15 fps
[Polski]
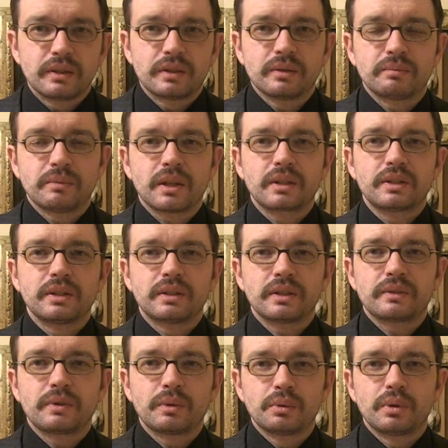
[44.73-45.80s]
To Marx ich
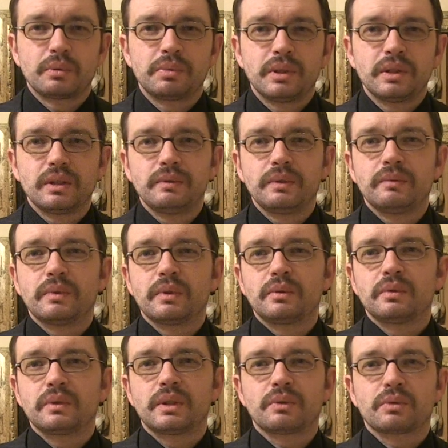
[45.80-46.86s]
nazwał utopijnymi, bo
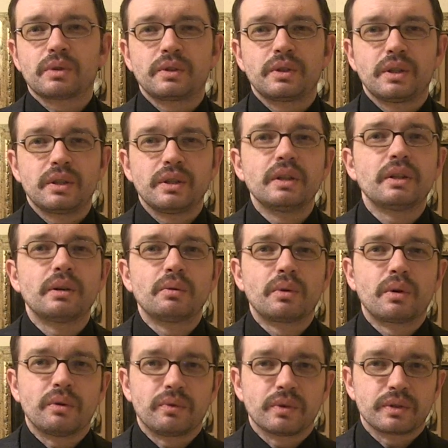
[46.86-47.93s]
uznał, że oni się nie
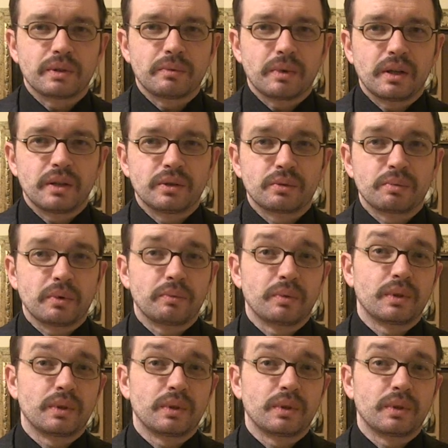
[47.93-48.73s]
naukowo zabrali do sprawy.